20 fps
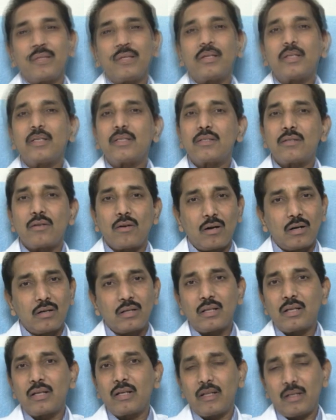ఇట్ ఈజ్
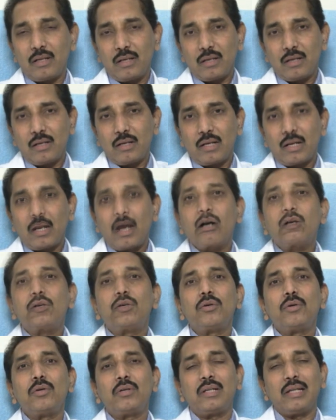నాట్ ఎన్
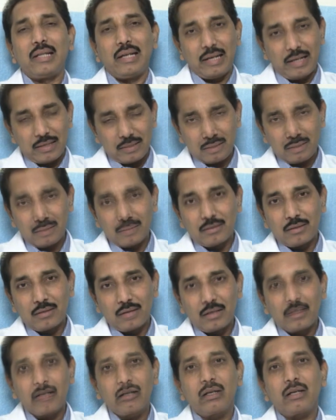అక్యూట్ ఇల్నెస్
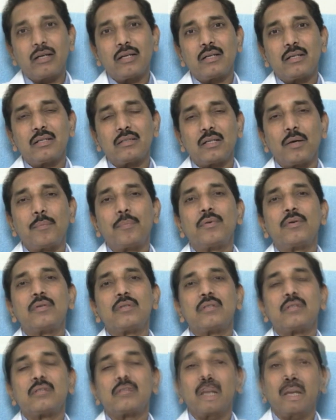అంటే
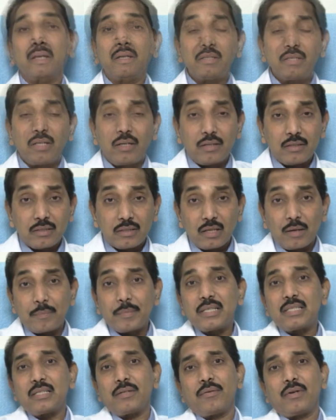సపోజ్ సైనసైటిస్
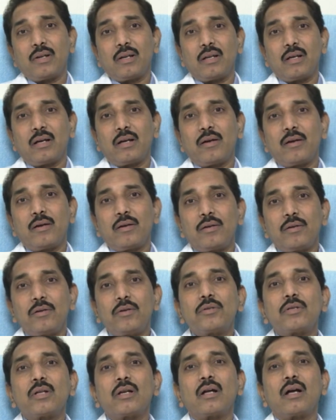సమస్య వల్ల
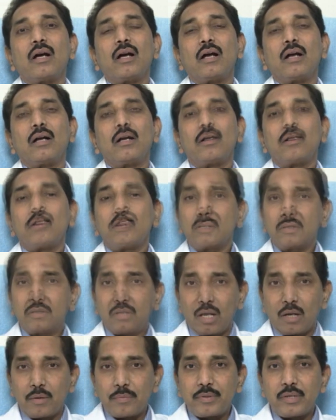యూజువల్గా కొంచెం
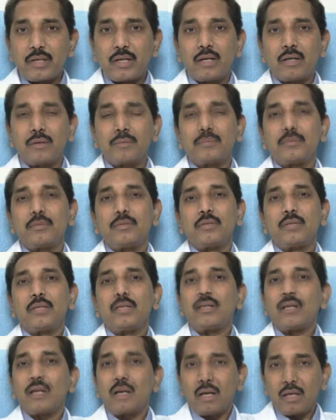జలుబు చేయడం
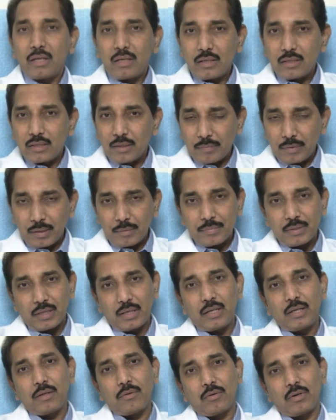ఇట్లా ఈ సిమ్టమ్స్
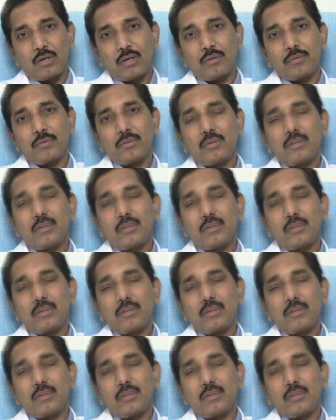అన్నీ ఉండడం